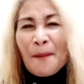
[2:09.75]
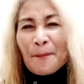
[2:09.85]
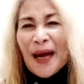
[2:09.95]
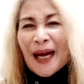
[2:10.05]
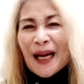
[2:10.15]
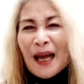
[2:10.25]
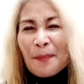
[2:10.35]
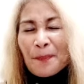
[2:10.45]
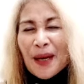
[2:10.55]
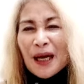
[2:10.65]

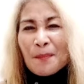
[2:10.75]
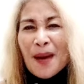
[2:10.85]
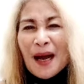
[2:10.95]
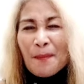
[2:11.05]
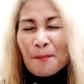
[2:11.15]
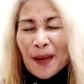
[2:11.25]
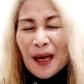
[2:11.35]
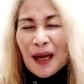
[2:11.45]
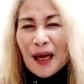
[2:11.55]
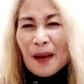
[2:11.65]
para pagba,
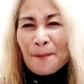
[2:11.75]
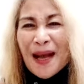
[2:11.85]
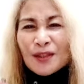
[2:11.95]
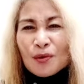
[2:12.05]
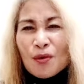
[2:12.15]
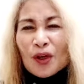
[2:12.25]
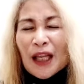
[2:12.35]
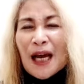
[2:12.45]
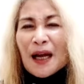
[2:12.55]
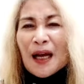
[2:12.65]
pagpasok ah, uh,
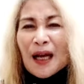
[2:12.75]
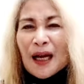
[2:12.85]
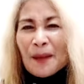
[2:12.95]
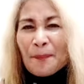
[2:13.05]
ng uh,